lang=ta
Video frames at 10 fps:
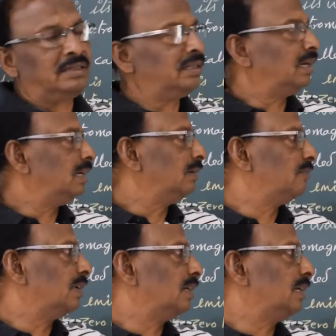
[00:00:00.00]
இதில்
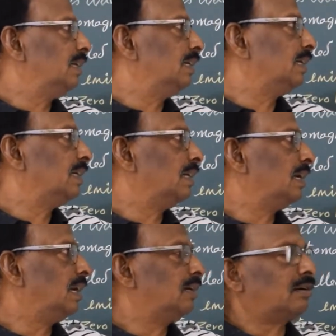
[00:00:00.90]
இன்ஃப்ராரெட் இருக்குது
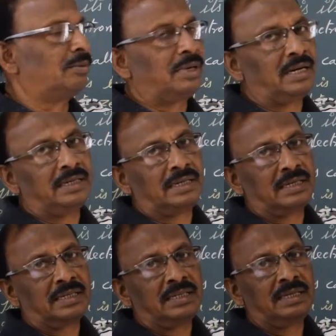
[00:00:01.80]
அல்ட்ரா வயலட்
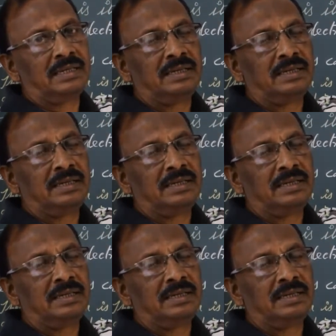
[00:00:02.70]
இருக்குது